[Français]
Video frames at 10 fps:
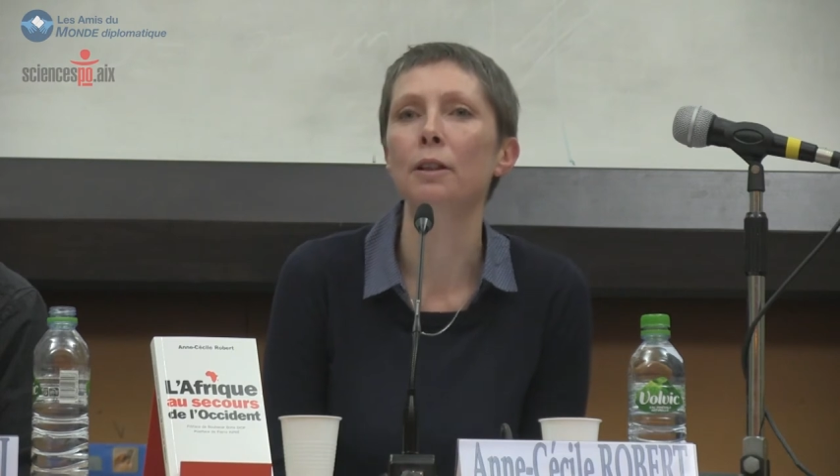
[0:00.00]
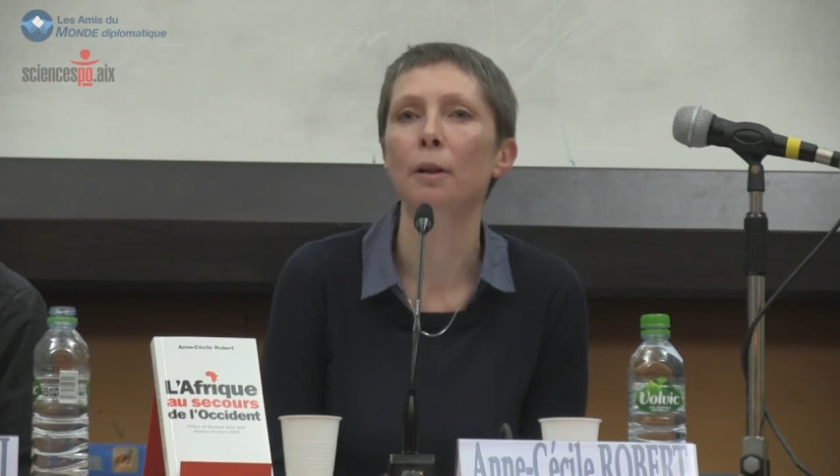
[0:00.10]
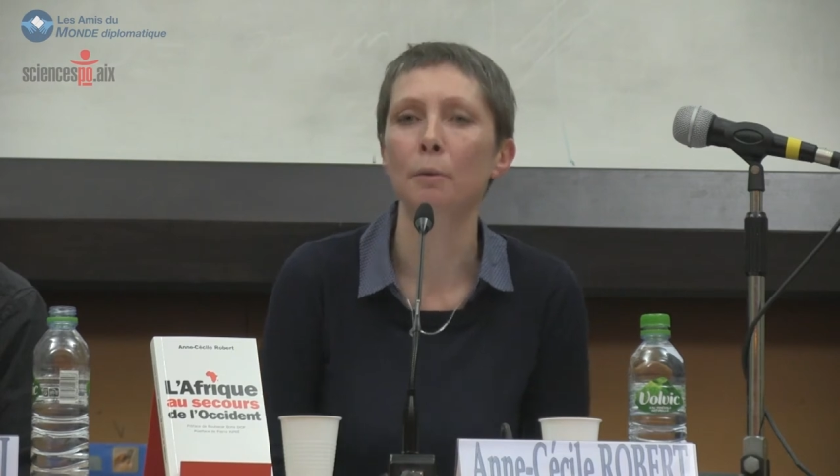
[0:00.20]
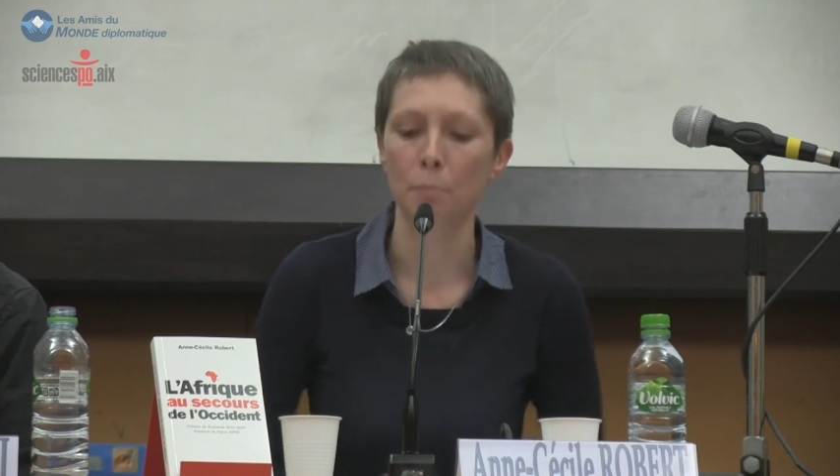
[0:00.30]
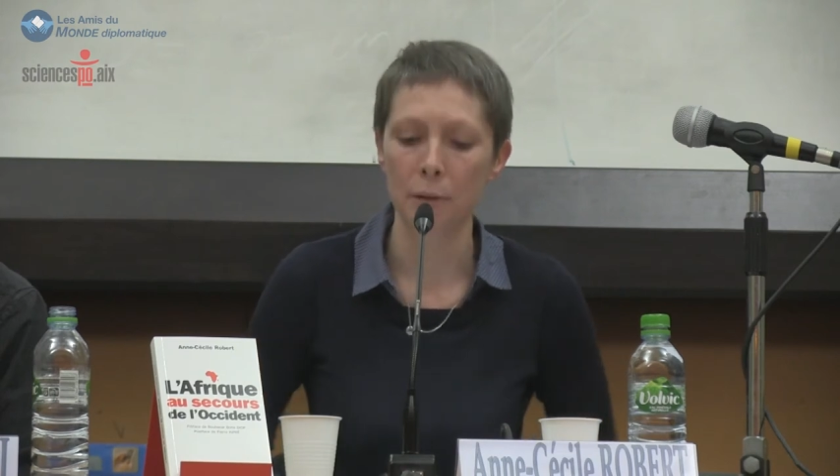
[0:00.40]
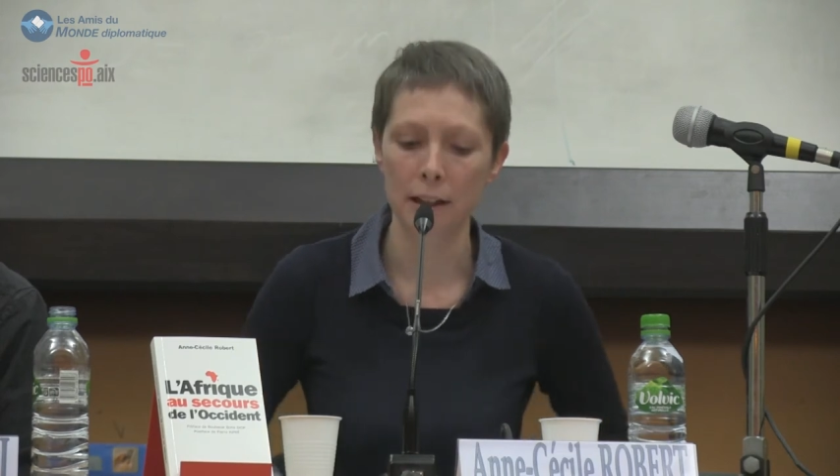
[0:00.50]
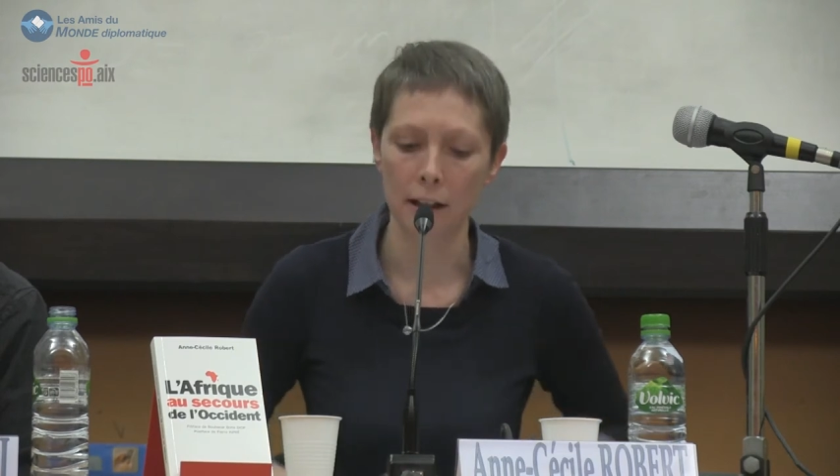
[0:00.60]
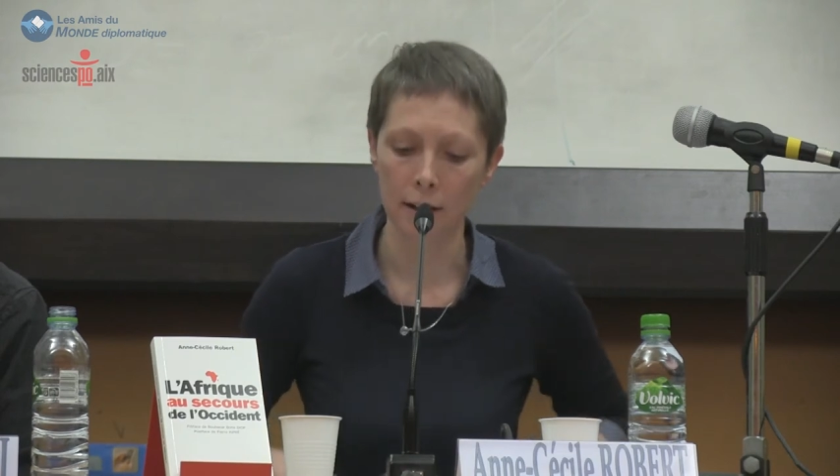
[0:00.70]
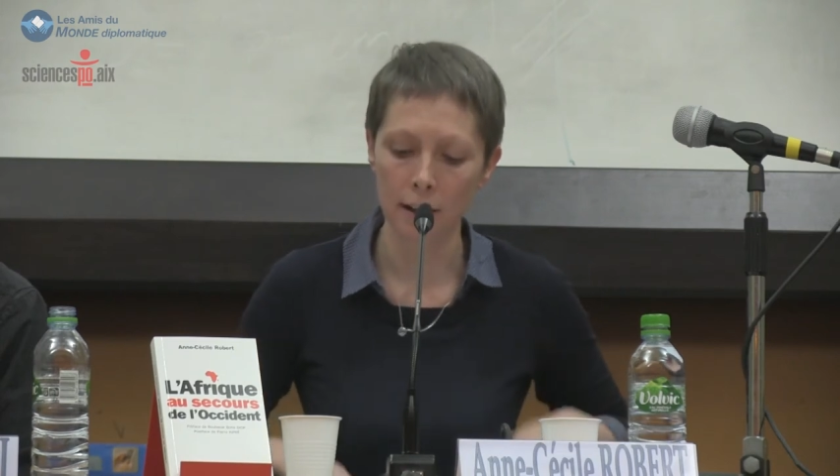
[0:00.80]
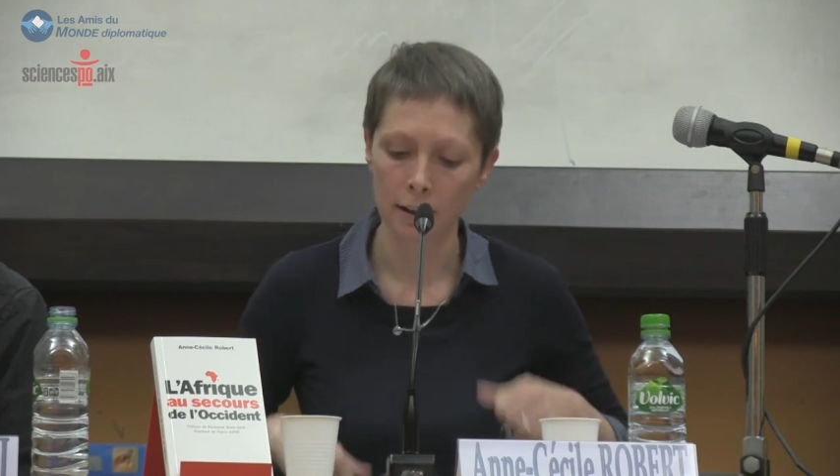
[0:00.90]
c'est quand même une
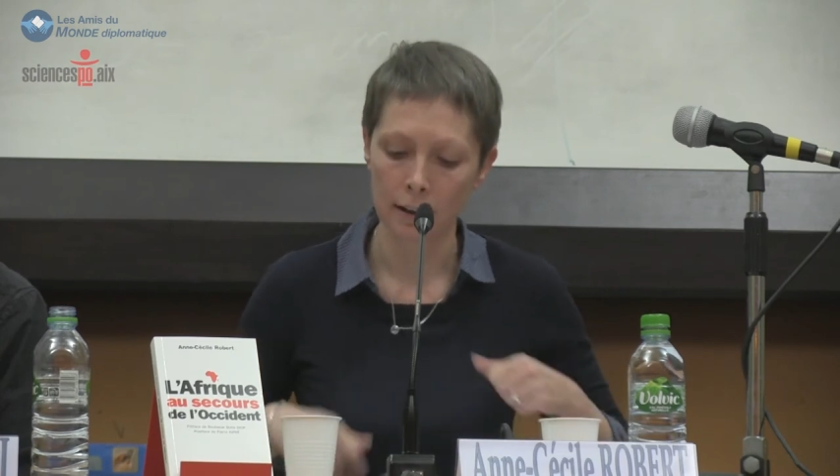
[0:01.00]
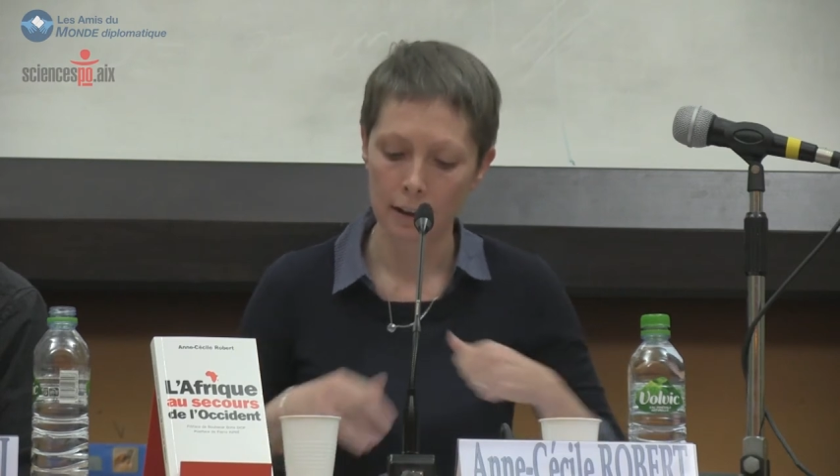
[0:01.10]
bizarrerie,